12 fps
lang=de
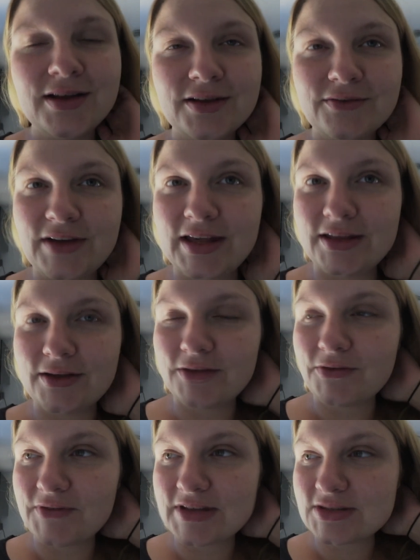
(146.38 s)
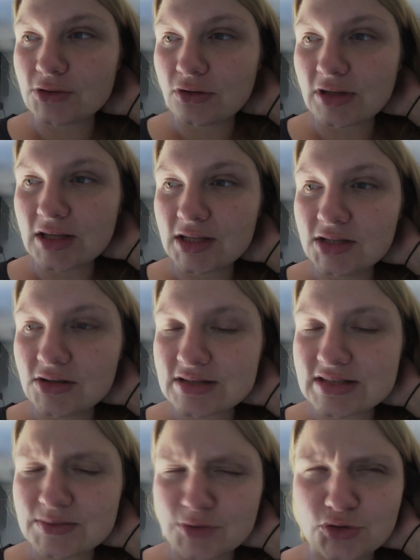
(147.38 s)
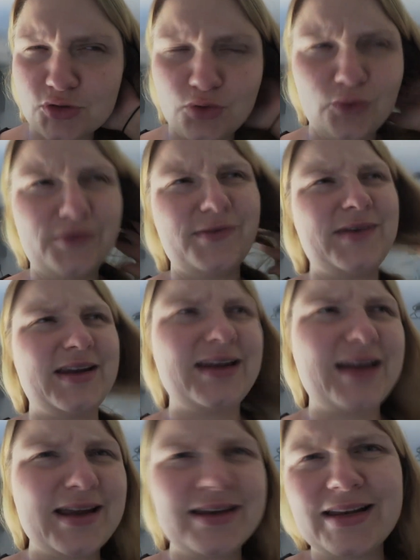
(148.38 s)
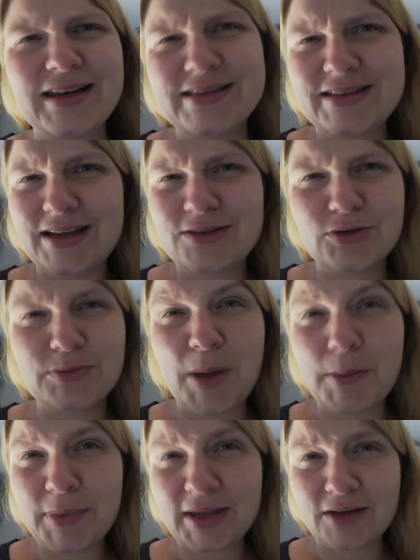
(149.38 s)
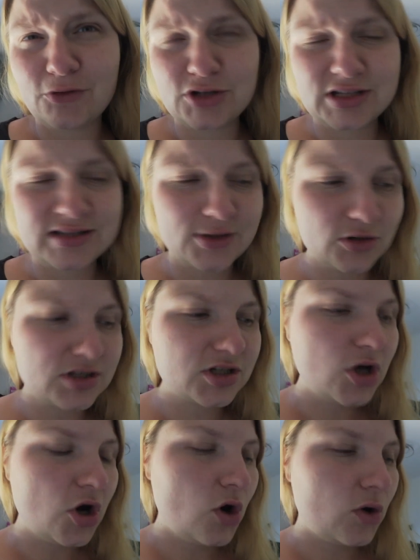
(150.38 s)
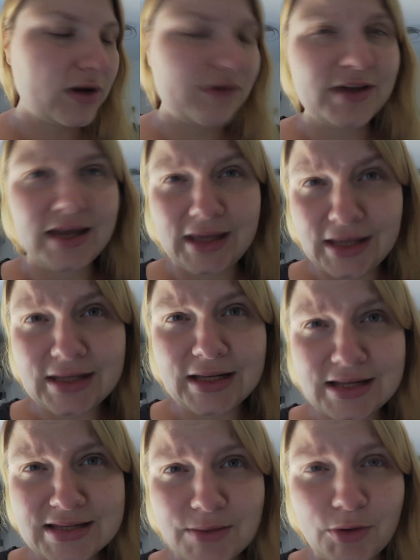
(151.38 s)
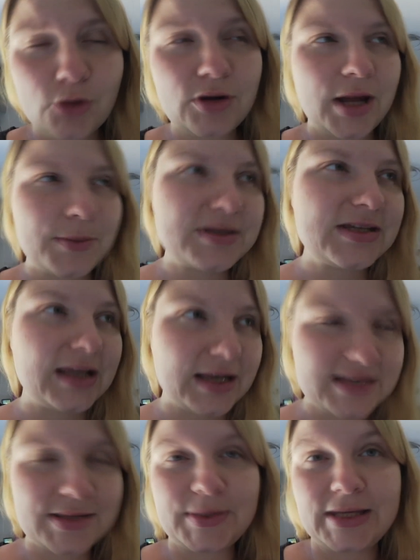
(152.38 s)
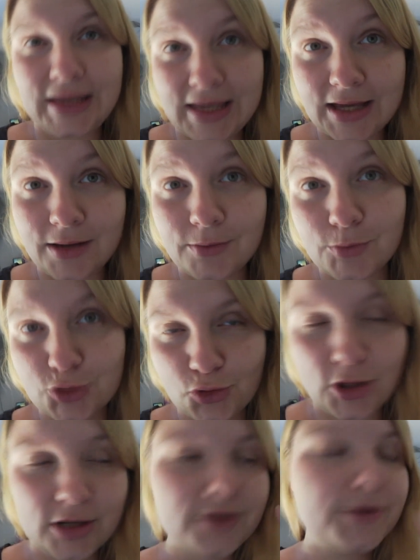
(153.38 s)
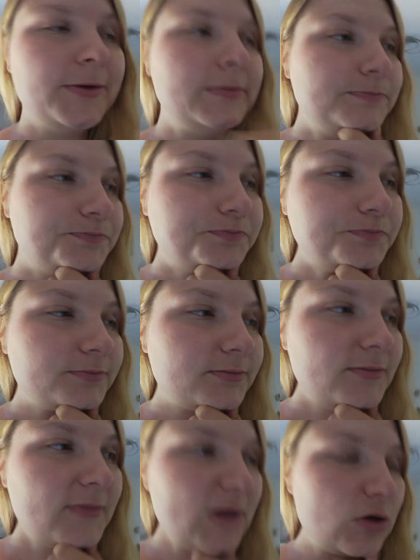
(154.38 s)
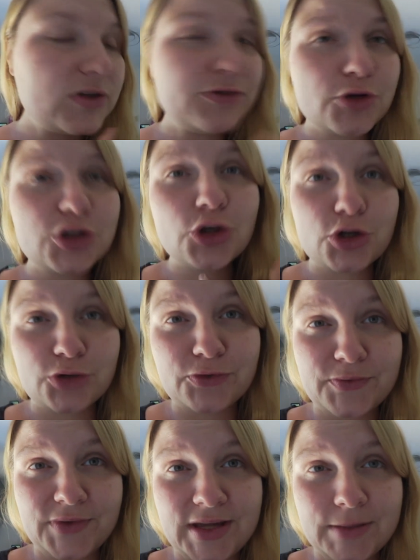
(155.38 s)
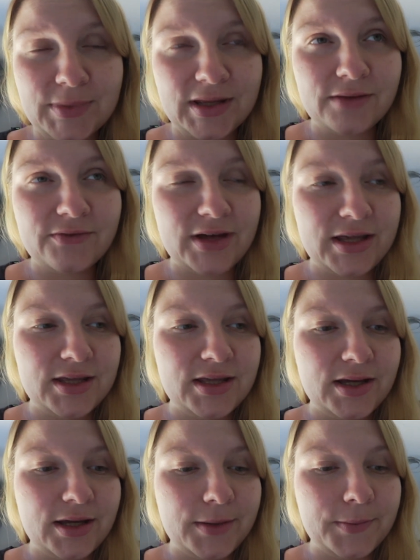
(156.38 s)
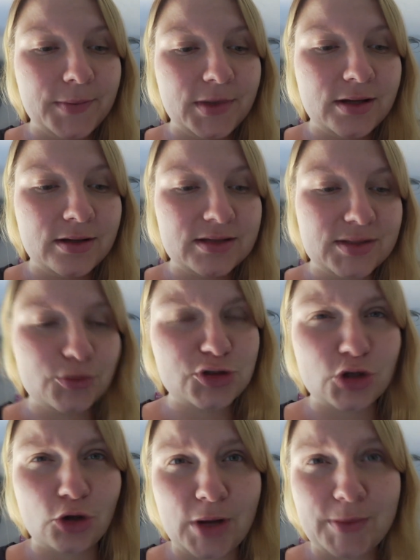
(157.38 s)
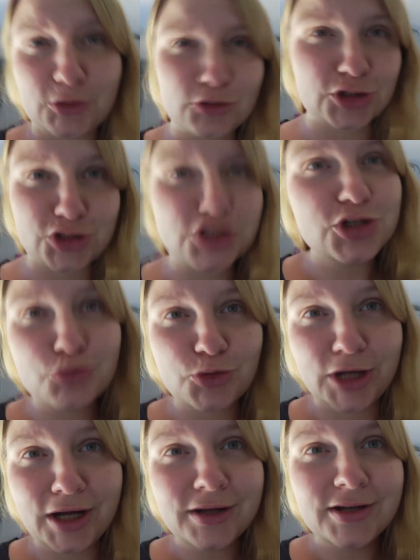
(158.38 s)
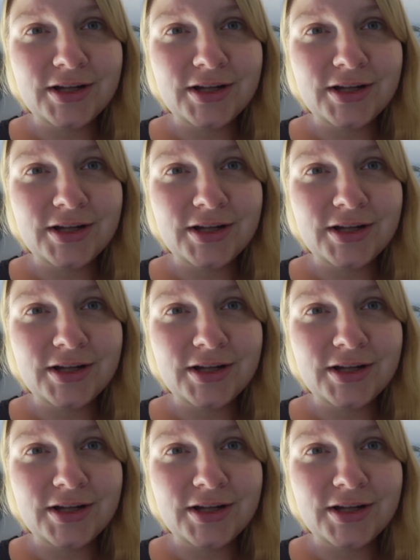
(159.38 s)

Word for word: Weil äh, wenn wir jetzt auch noch grillen, das ist immer so doof, wenn man dann keine Gläser hat. Einen Pappbecher wollte ich jetzt auch nicht. Und da wir ja eh die Gläser brauchen, habe ich die Gläser bei Ikea besorgt. Und die wollte ich heute auf jeden Fall hinbringen, weil ähm, die müssen auch noch einmal durch den Geschirrspüler.